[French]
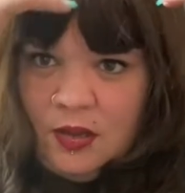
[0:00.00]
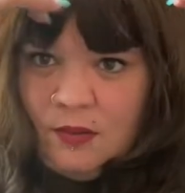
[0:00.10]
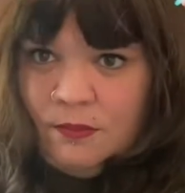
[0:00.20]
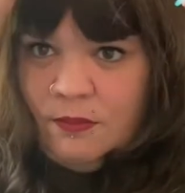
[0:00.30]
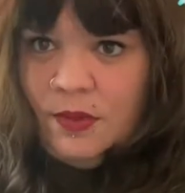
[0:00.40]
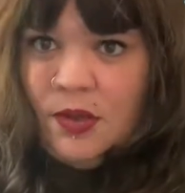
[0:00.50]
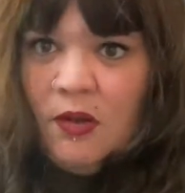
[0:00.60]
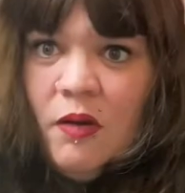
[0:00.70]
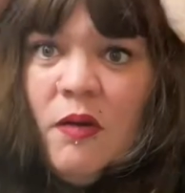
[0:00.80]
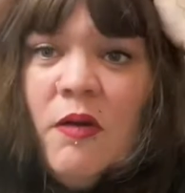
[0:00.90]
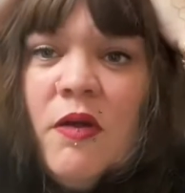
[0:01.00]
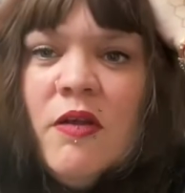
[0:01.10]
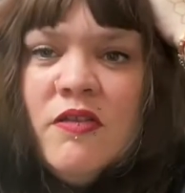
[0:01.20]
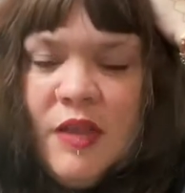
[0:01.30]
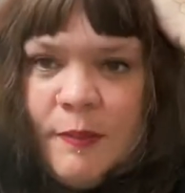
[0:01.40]
Mais
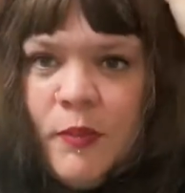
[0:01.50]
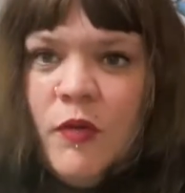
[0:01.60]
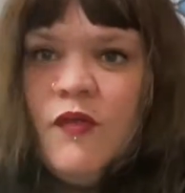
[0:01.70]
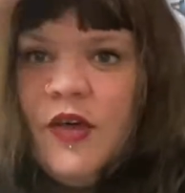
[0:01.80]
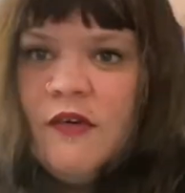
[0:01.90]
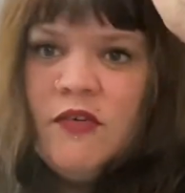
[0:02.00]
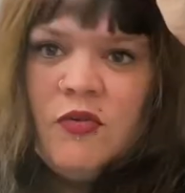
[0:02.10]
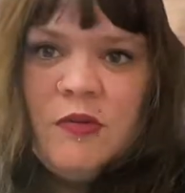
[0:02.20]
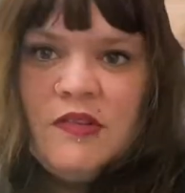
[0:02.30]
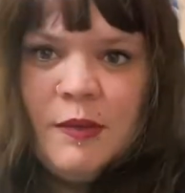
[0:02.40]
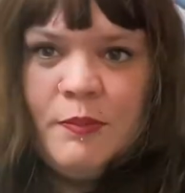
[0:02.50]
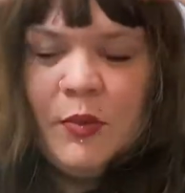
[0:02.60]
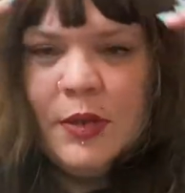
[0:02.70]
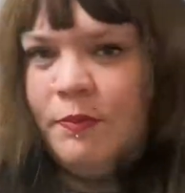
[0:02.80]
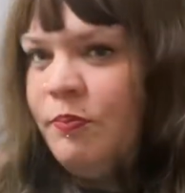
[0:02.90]
ça peut le faire. Franchement, ça peut
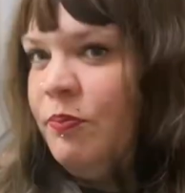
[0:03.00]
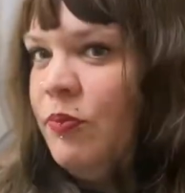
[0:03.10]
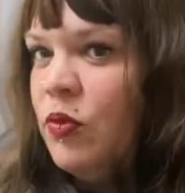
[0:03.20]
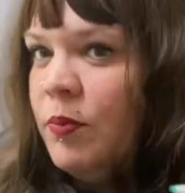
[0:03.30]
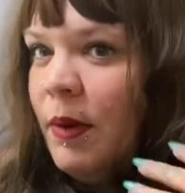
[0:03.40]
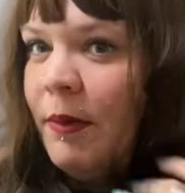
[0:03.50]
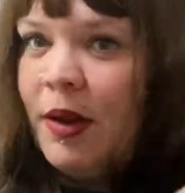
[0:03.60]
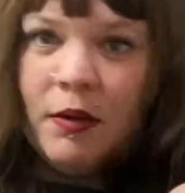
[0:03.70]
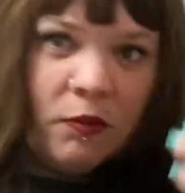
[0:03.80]
être plutôt pas mal.